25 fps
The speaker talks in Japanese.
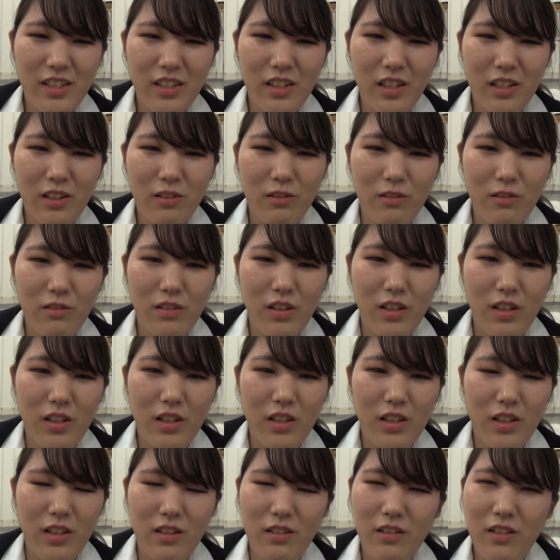あと
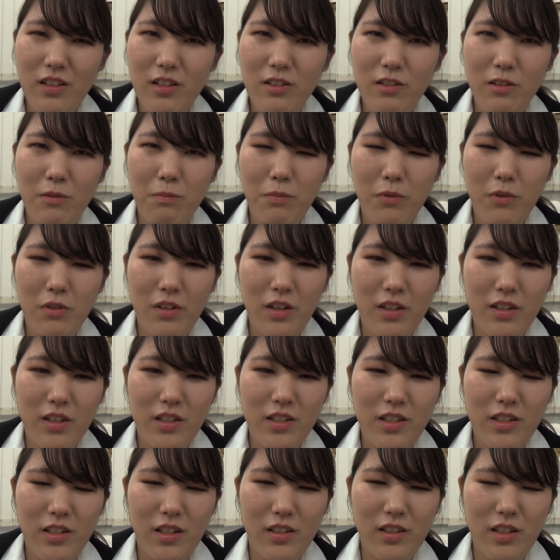はひゃくえんショップの
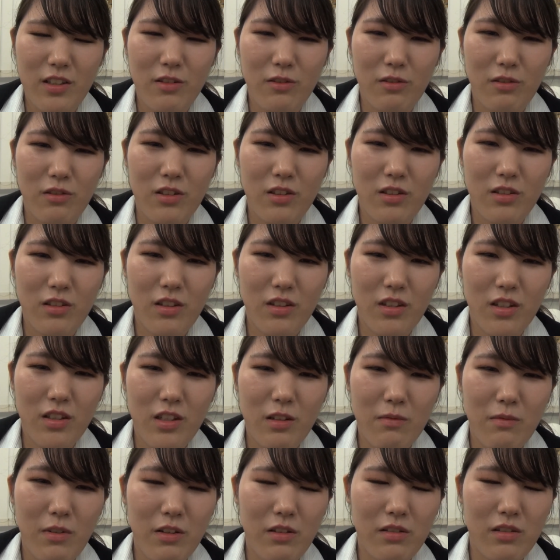話がねちょっと続いて
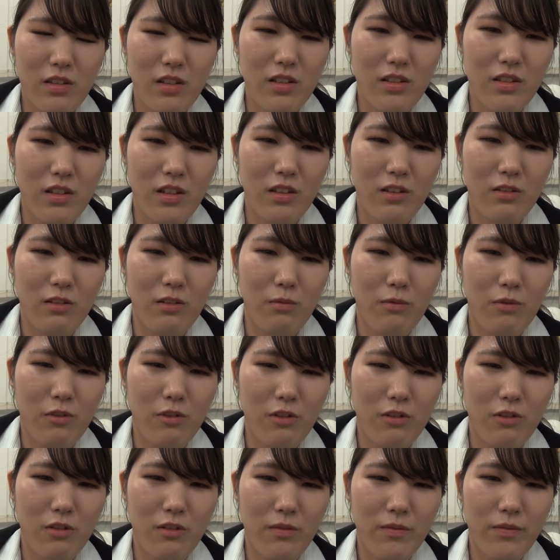しまうんですけれど
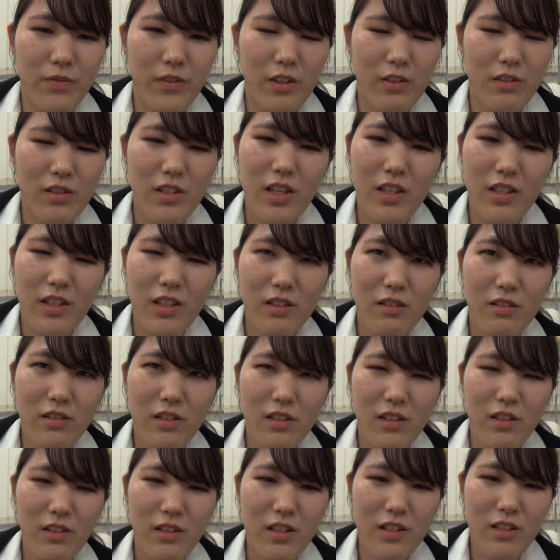も、あの最近の
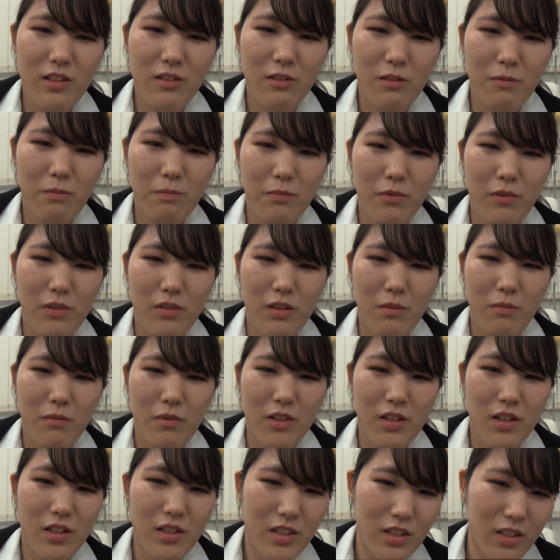ひゃくえんショップって
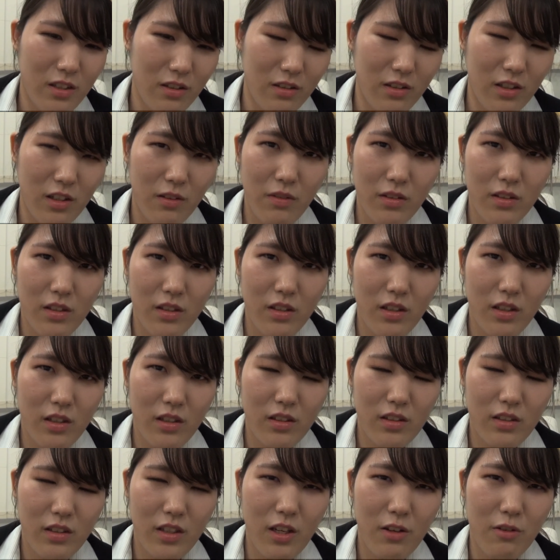昔に比べ
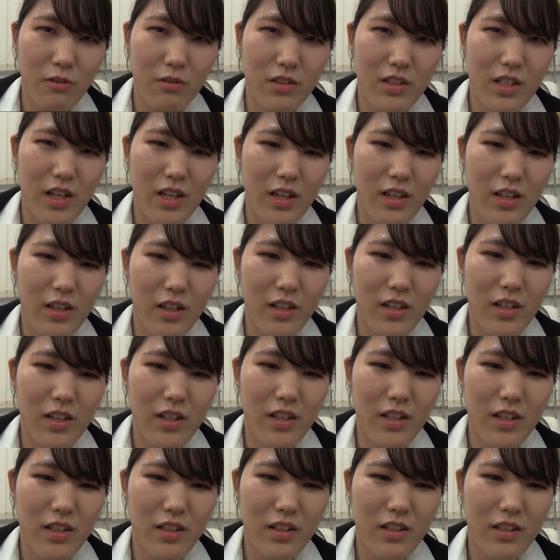て結構雑貨
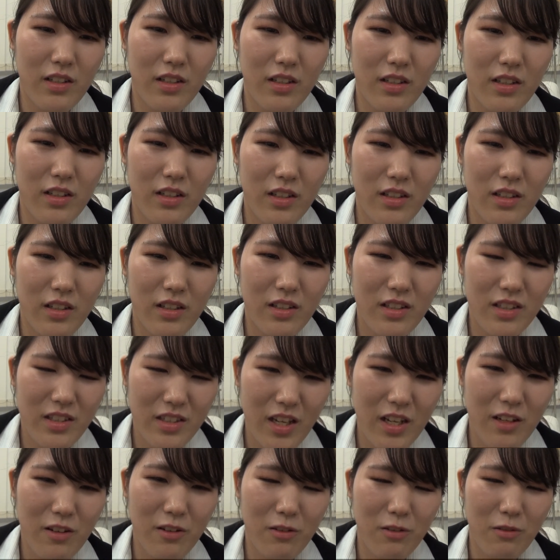屋化し
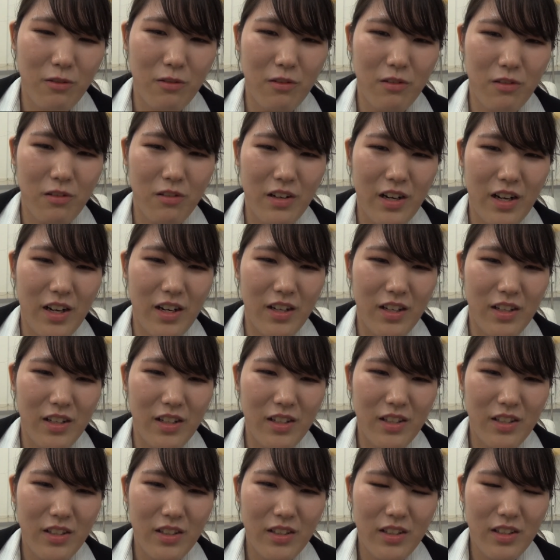てるところが
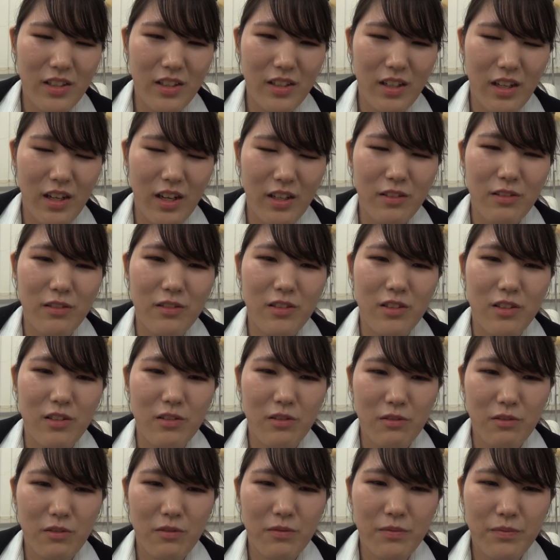あるんで
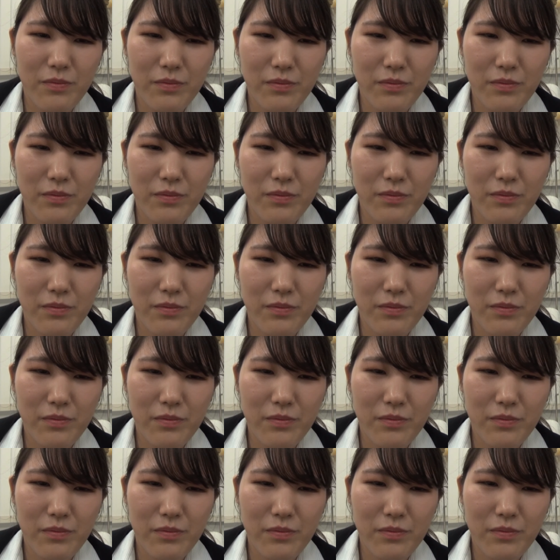すよ。